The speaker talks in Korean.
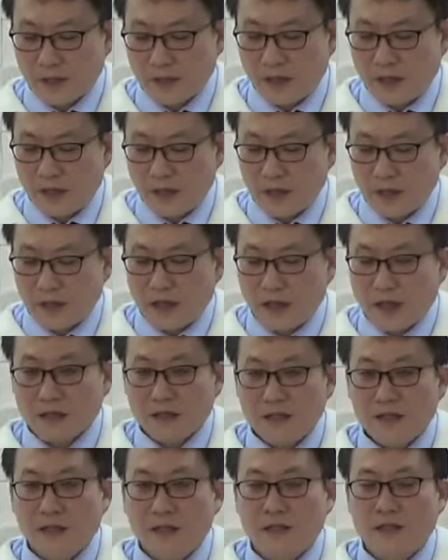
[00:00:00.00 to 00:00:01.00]
보니까
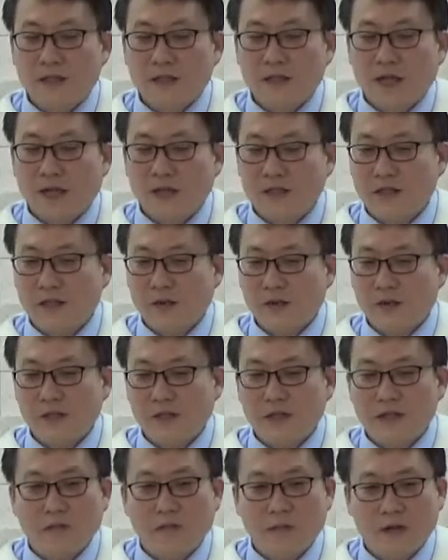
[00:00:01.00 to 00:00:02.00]
그냥 자식하고
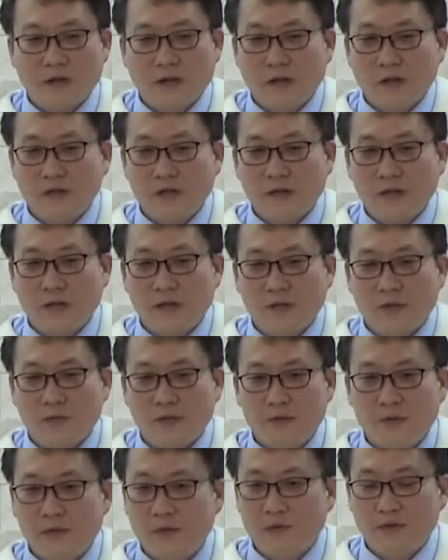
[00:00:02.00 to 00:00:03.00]
생이별하는 게
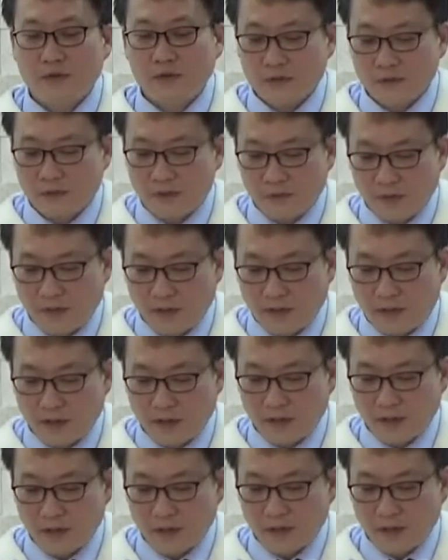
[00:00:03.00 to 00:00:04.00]
비일비재했습니다.
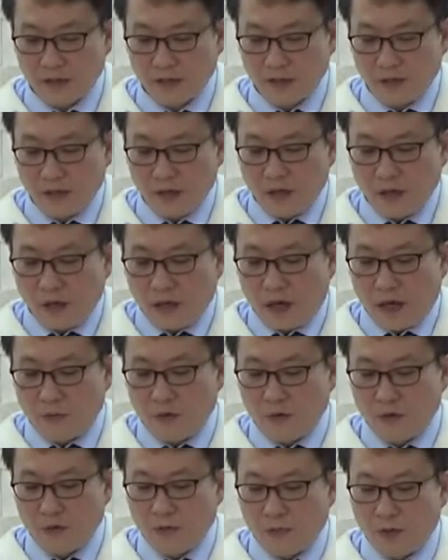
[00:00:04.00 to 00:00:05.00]

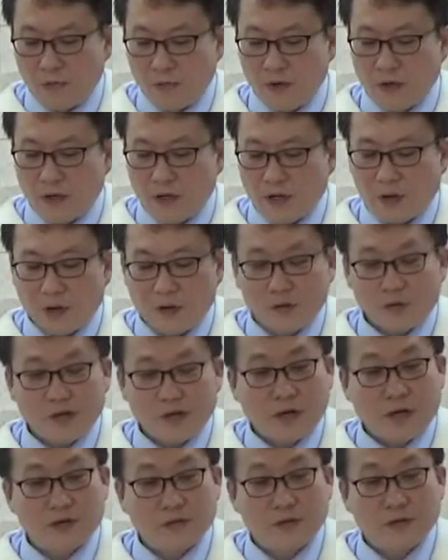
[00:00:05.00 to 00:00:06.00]
아마 오늘 본문에 나오는
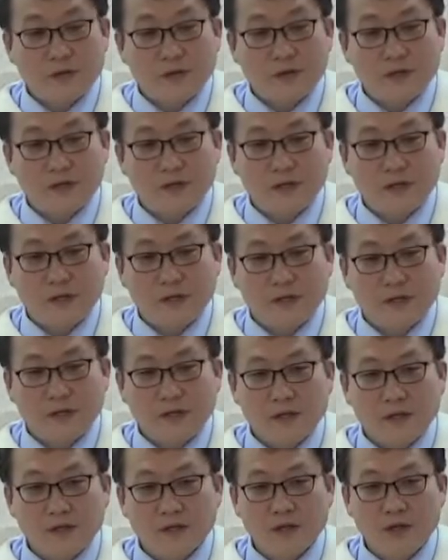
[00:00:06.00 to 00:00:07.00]
사람들
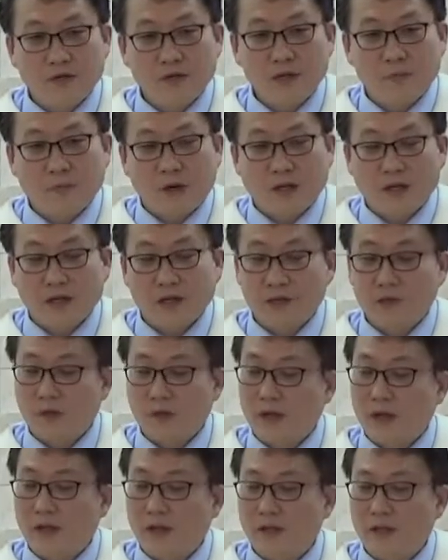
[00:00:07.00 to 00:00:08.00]
역시 예수님 만나기
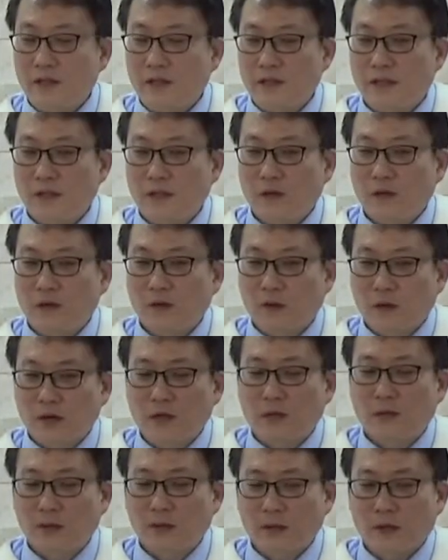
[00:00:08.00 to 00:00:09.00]
전까지
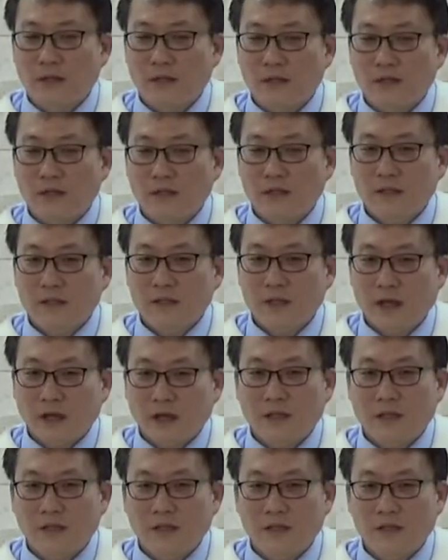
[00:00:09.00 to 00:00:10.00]
오랫동안
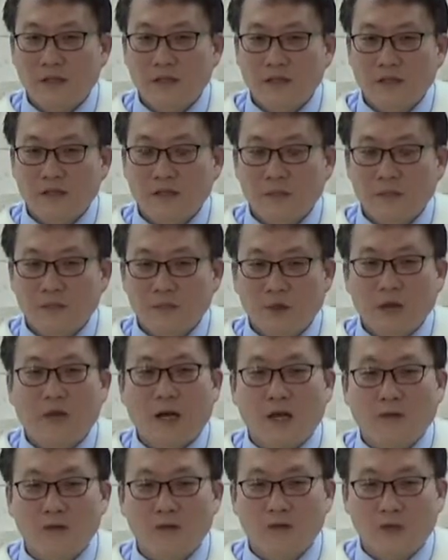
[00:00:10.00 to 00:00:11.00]
작게는
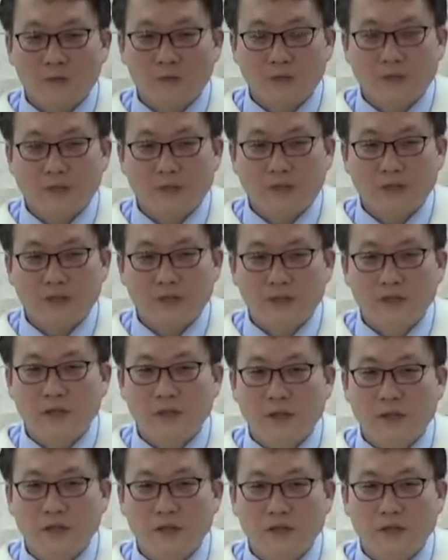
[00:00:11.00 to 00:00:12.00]
뭐 한두 달부터
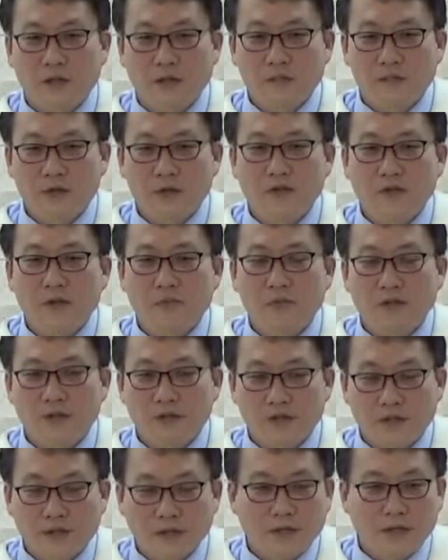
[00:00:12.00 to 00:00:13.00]
길게는 몇십
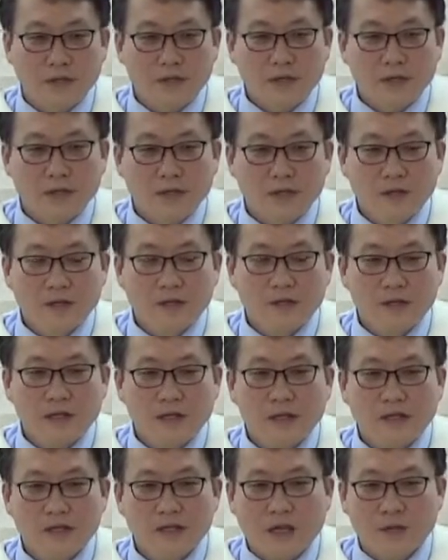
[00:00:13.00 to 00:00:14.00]
년씩
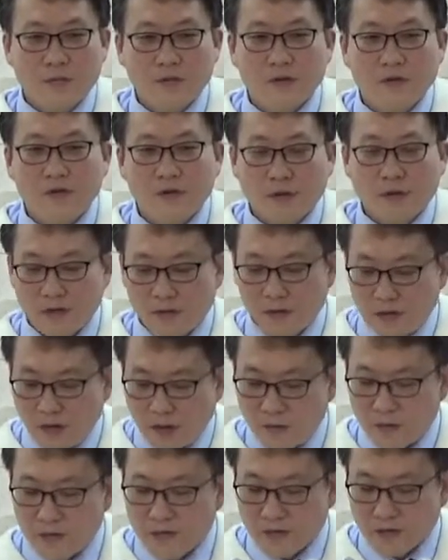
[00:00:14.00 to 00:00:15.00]
그렇게 나병 생활을
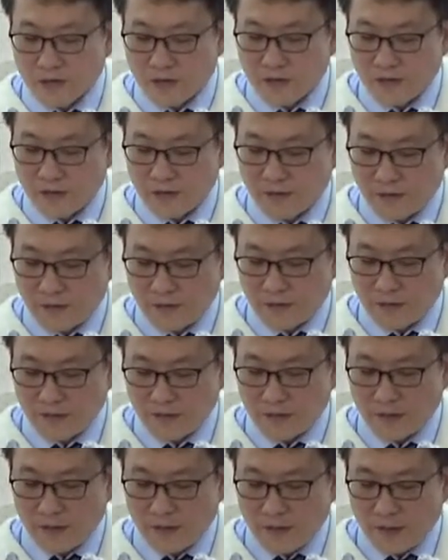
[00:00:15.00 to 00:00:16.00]
하고 있었을 거예요.
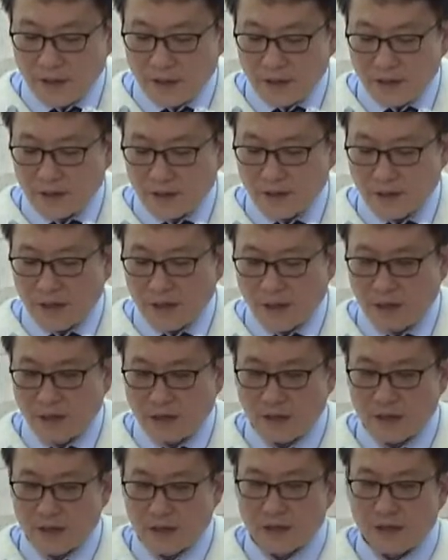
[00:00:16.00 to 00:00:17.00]

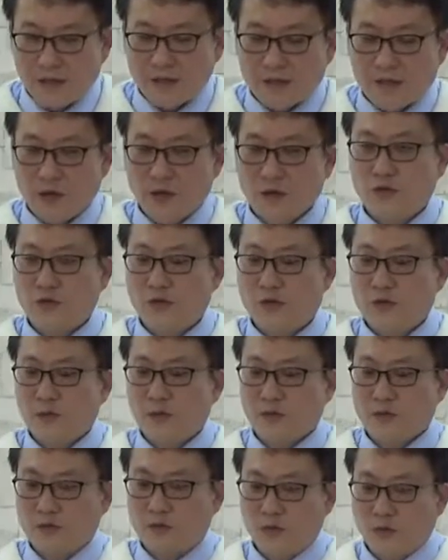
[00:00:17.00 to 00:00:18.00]
그러다가
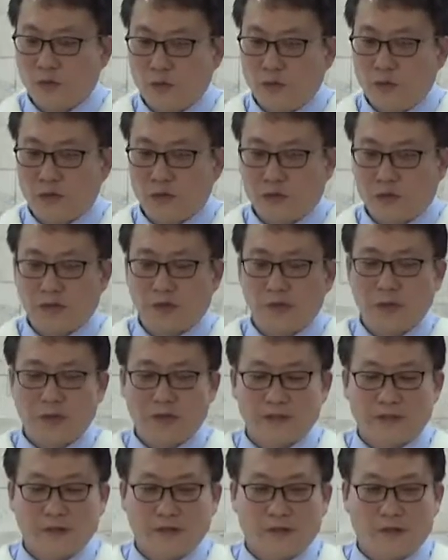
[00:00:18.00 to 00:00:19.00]
예수님의 소문을 듣게
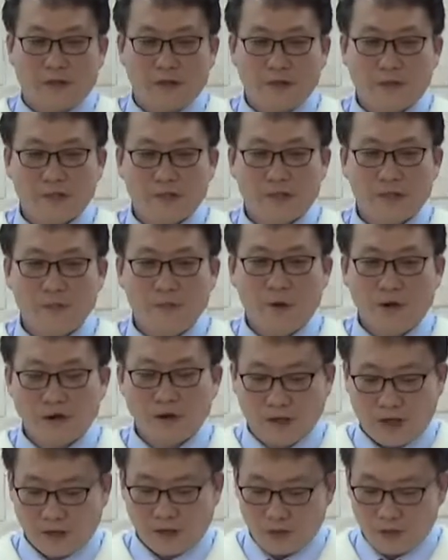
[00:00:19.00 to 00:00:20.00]
돼서
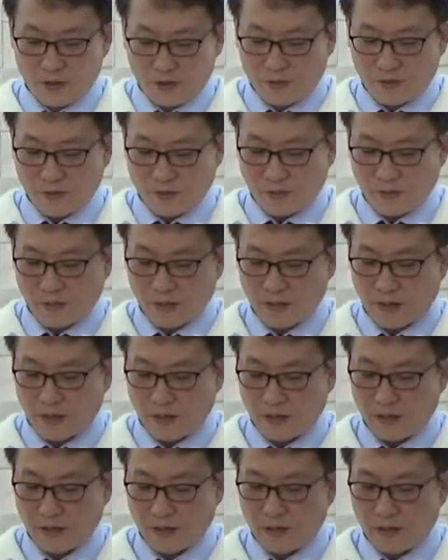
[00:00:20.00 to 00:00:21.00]
희망을 갖게 됐을
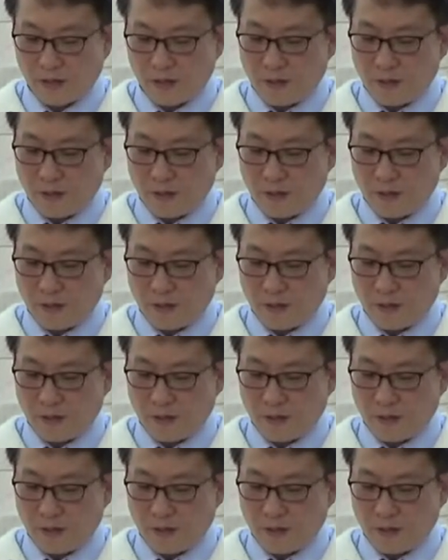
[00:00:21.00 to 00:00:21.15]
겁니다.